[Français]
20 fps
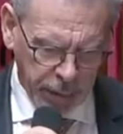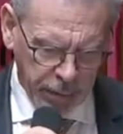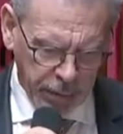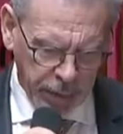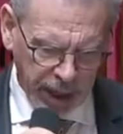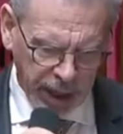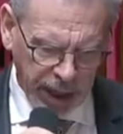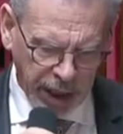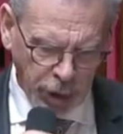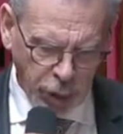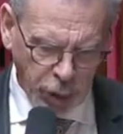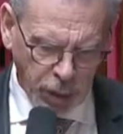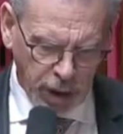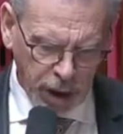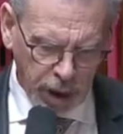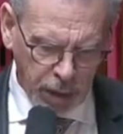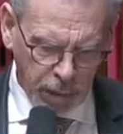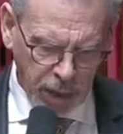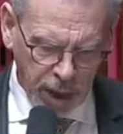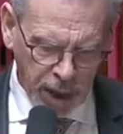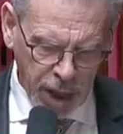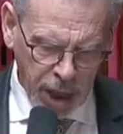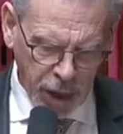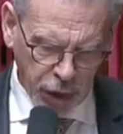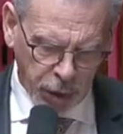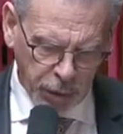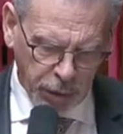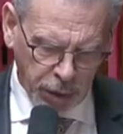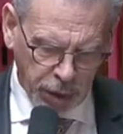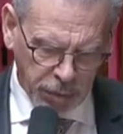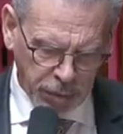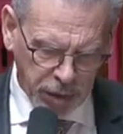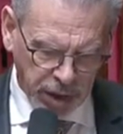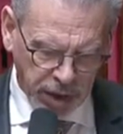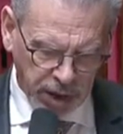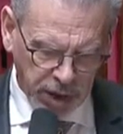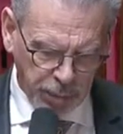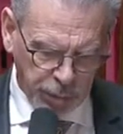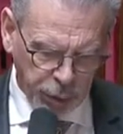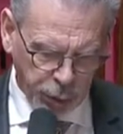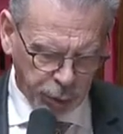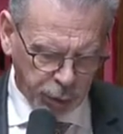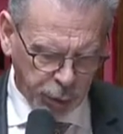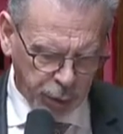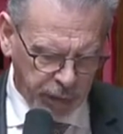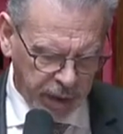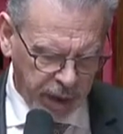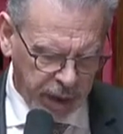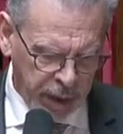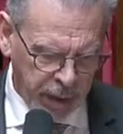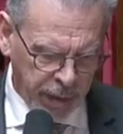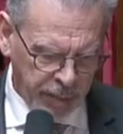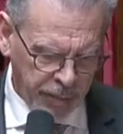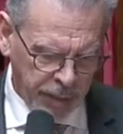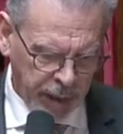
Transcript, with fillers: paraît inutilement large pour l'objectif poursuivi.